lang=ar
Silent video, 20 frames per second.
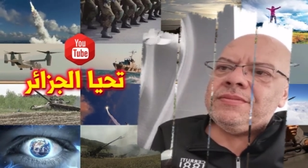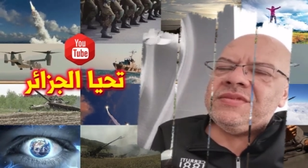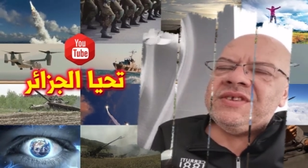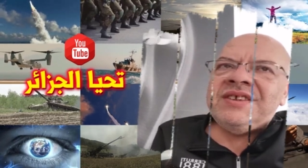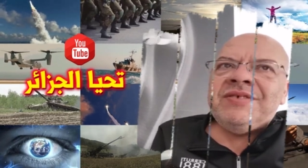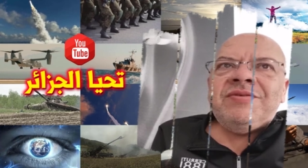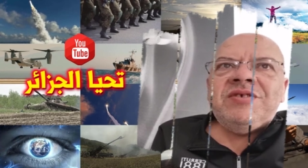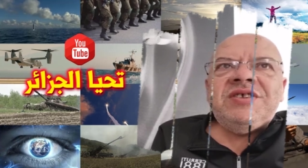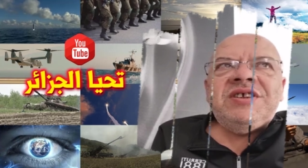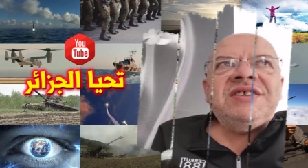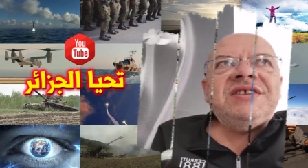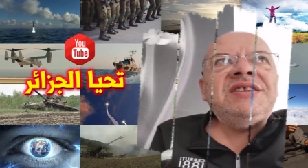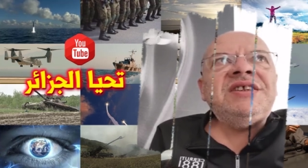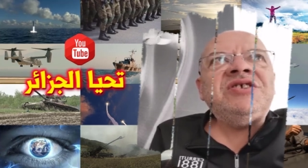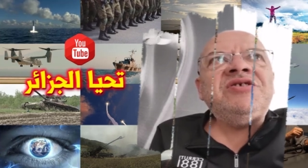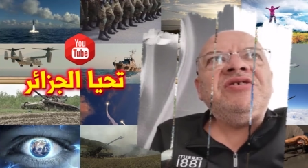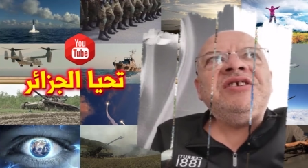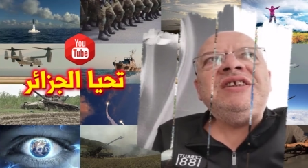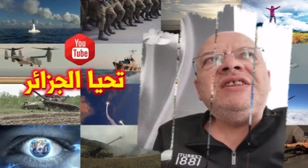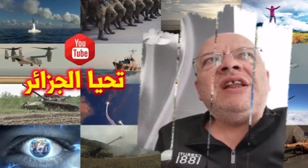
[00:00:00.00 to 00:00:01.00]
صافي دي سي
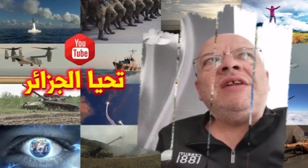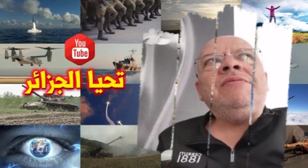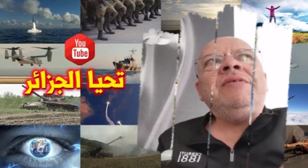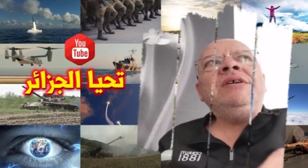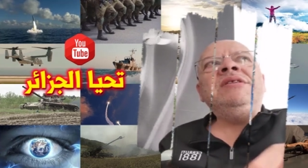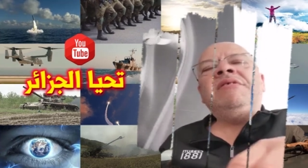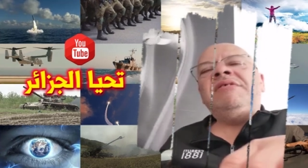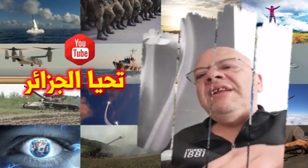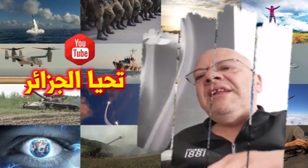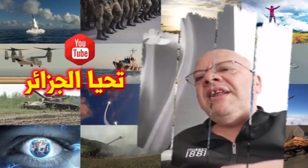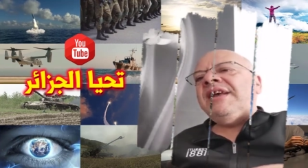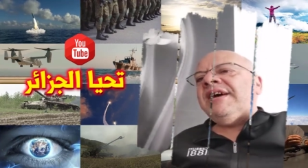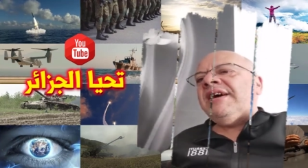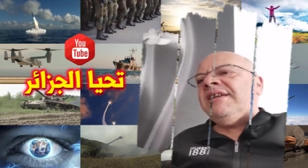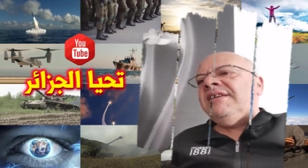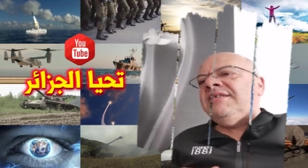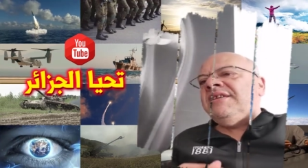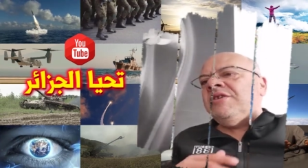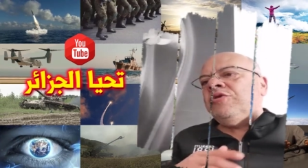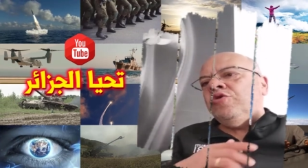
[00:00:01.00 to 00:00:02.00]
دي جون كي gens دون travaillent dans
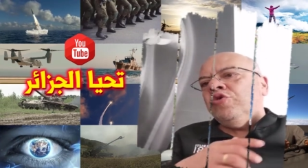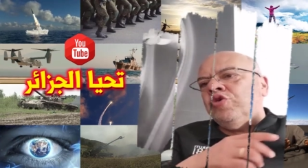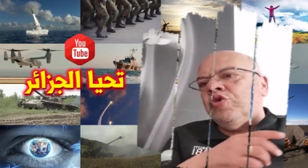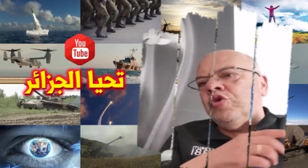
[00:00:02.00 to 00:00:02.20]
l'illégalité